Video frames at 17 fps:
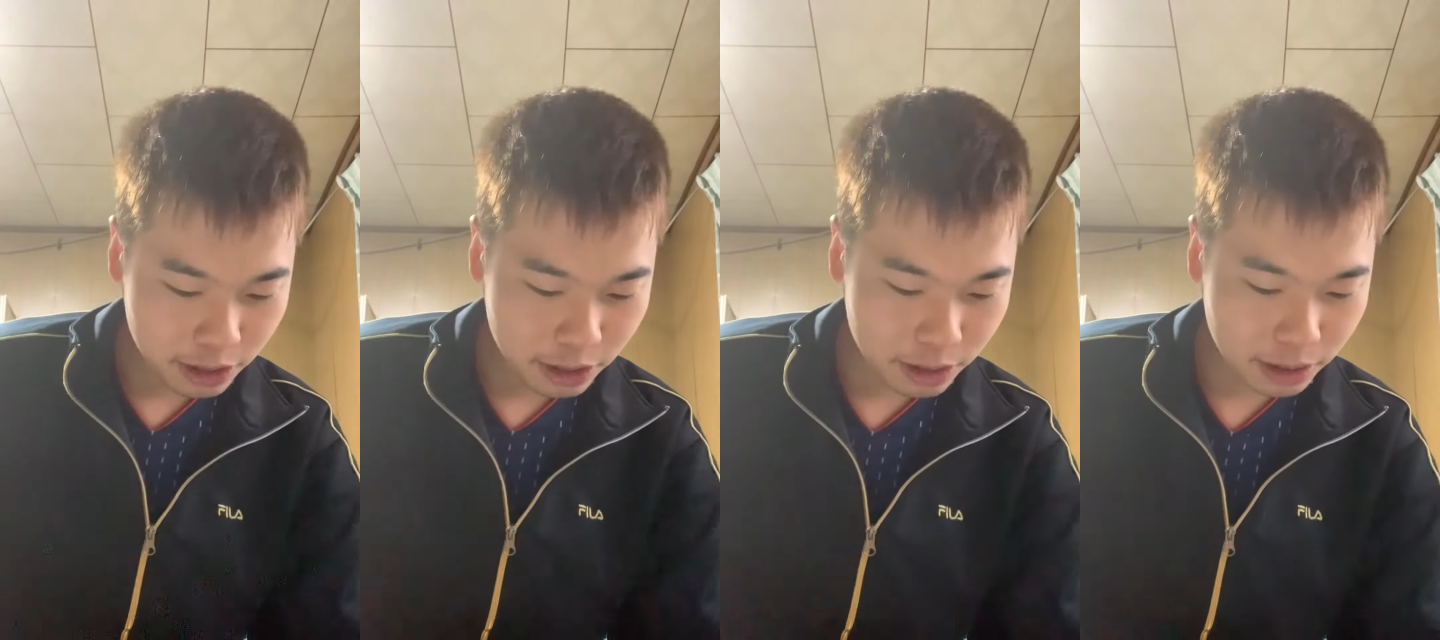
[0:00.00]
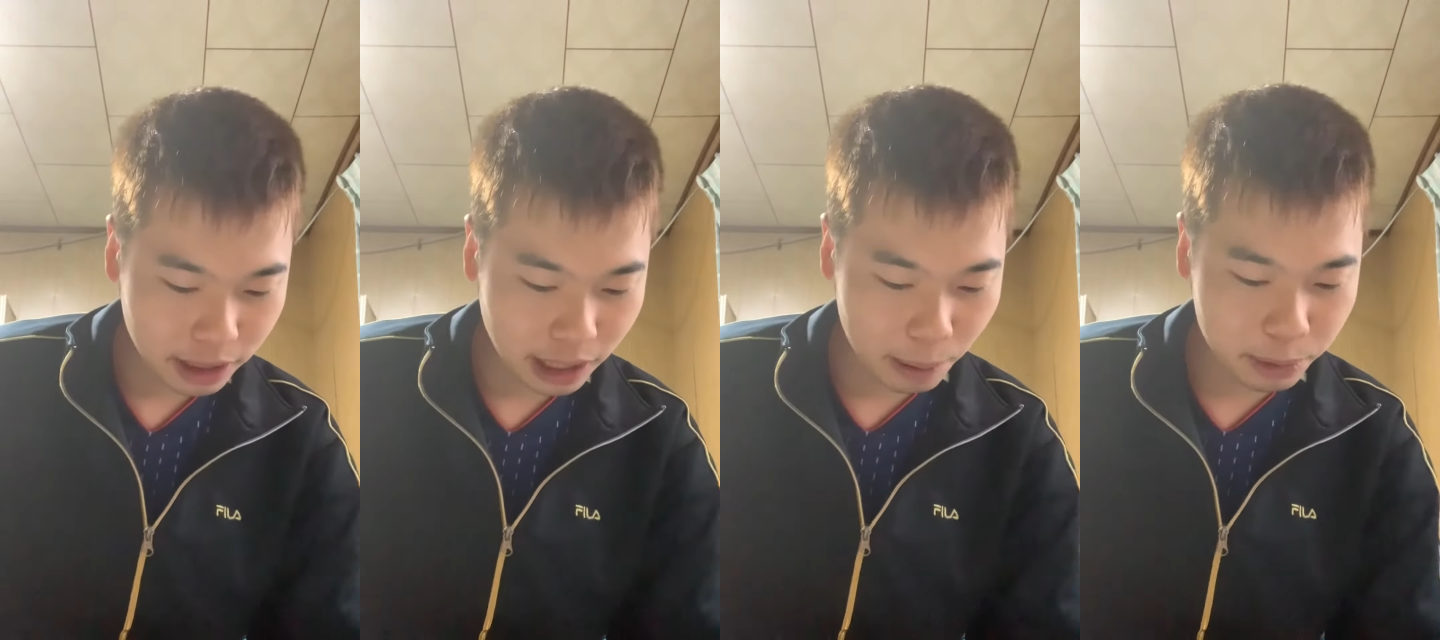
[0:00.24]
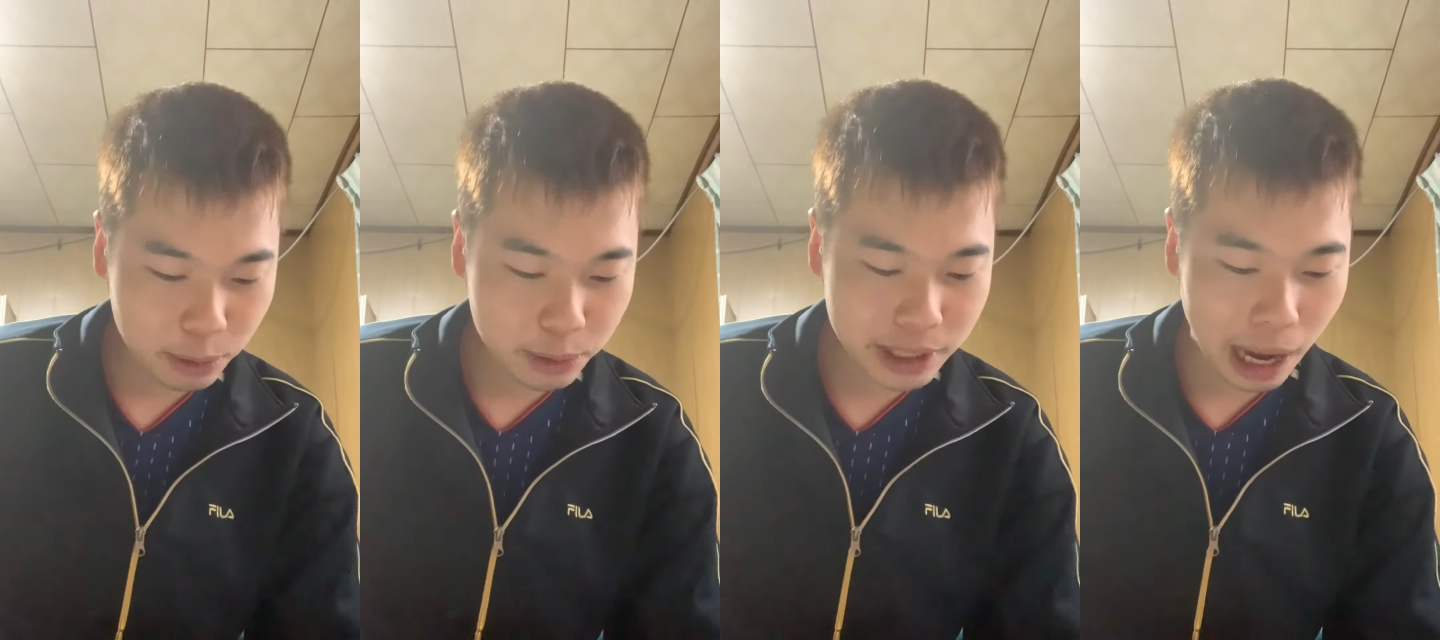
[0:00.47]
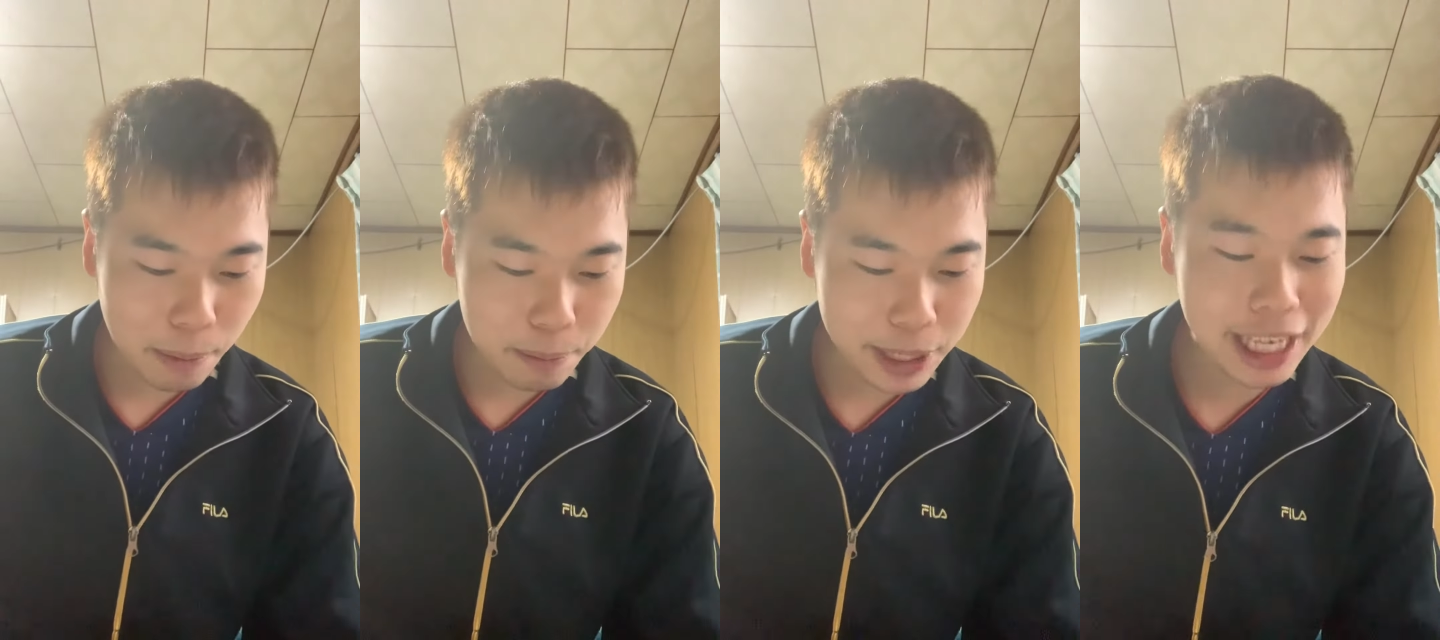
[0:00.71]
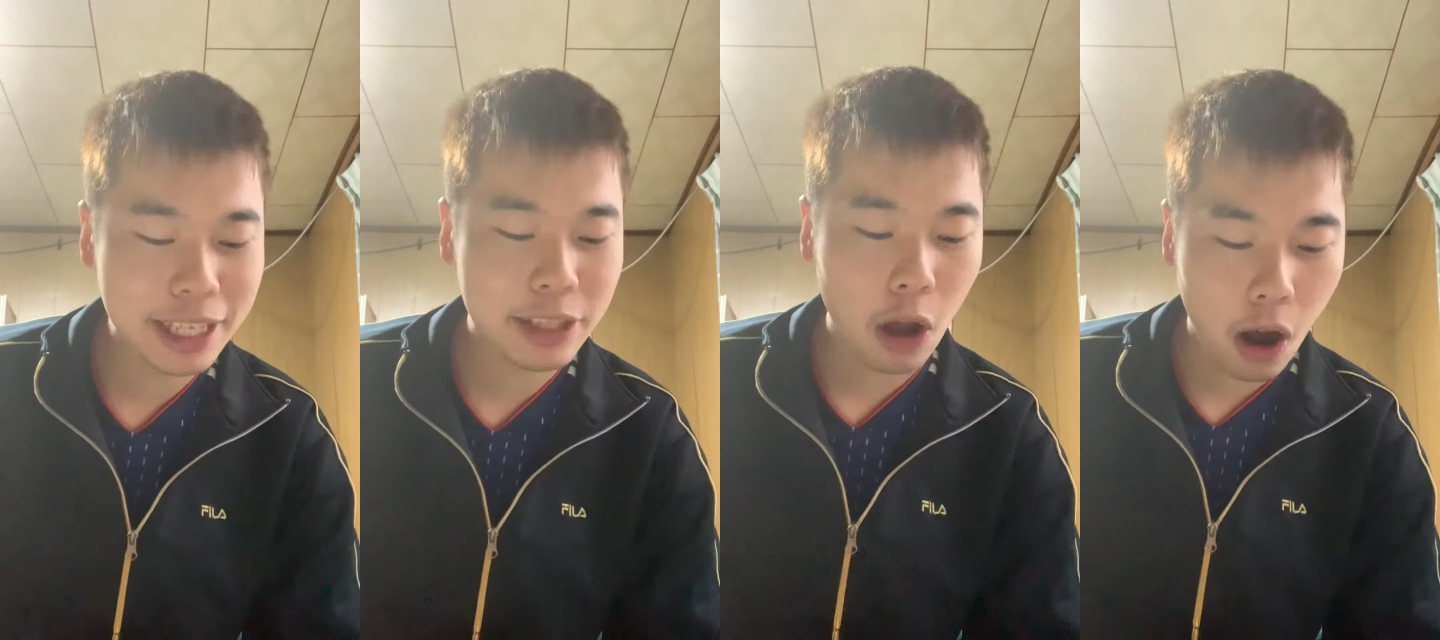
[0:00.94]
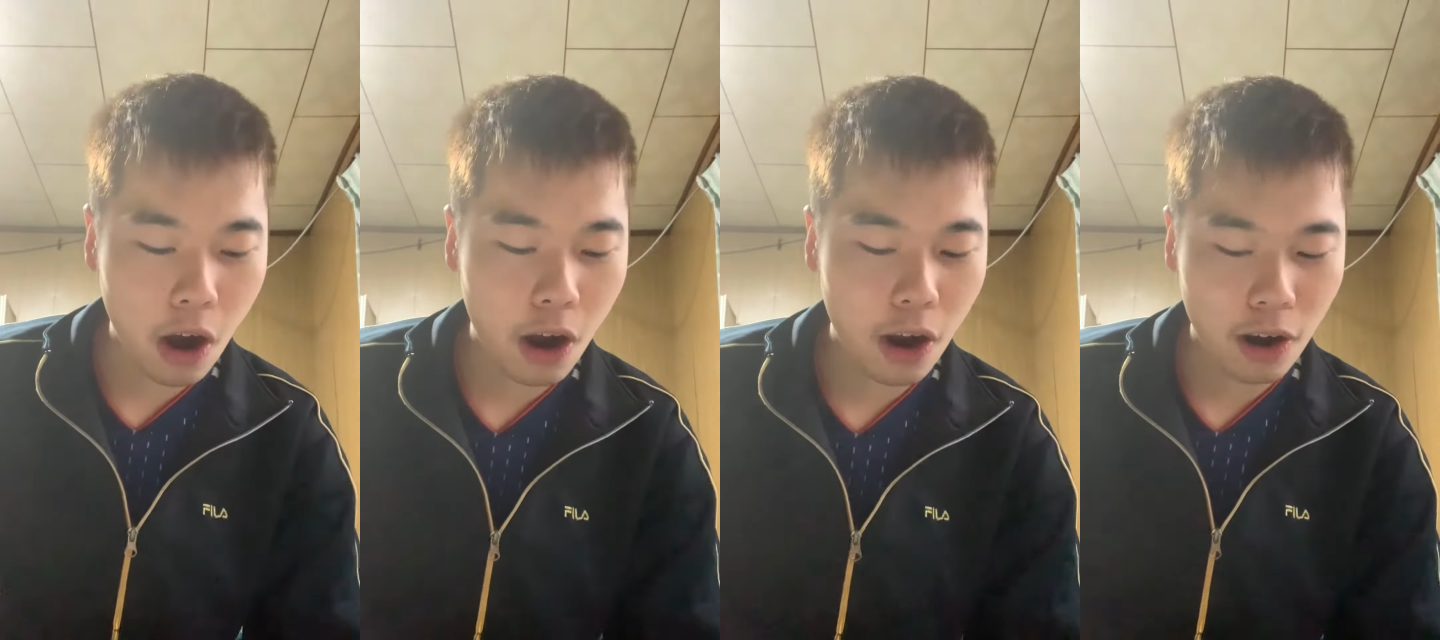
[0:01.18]
カブトムシは、
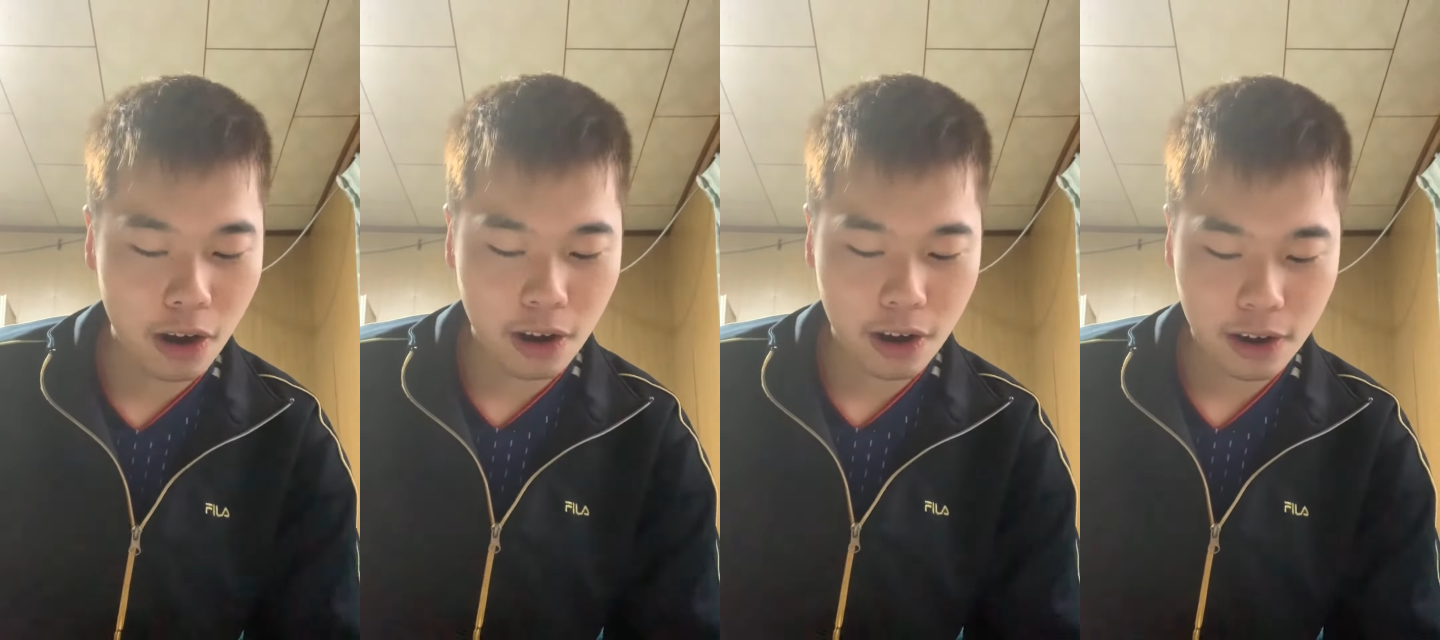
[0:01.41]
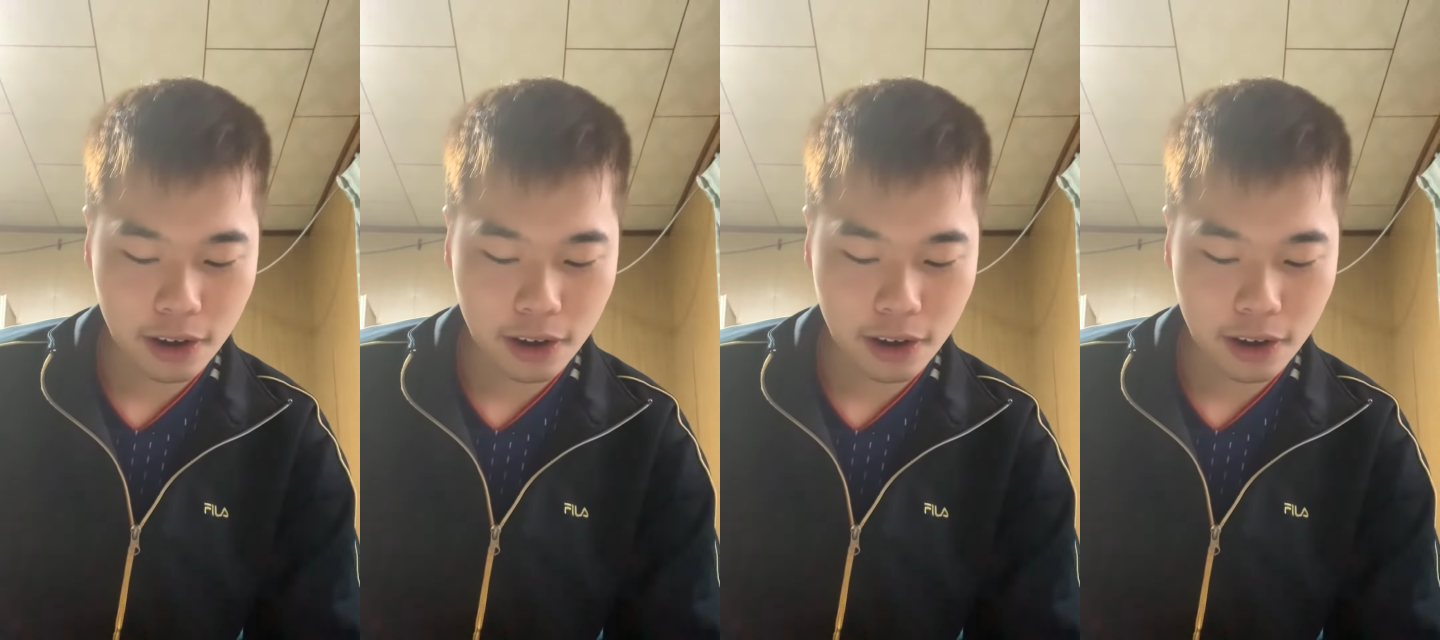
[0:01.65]
ビート。